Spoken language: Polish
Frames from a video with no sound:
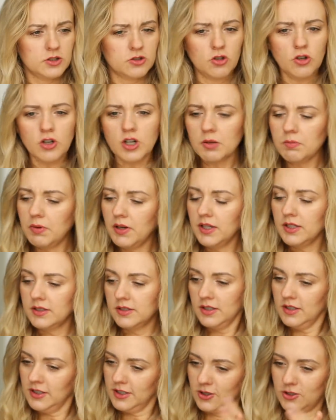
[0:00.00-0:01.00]
To chyba
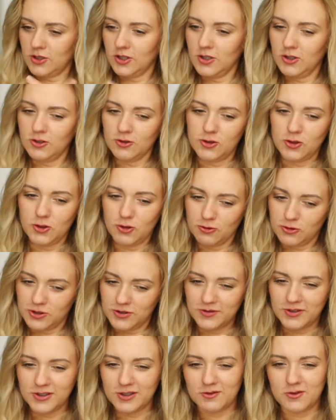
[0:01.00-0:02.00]
tyle, jeżeli chodzi o
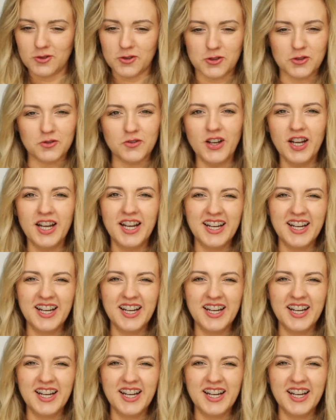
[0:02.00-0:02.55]
odżywki do włosów.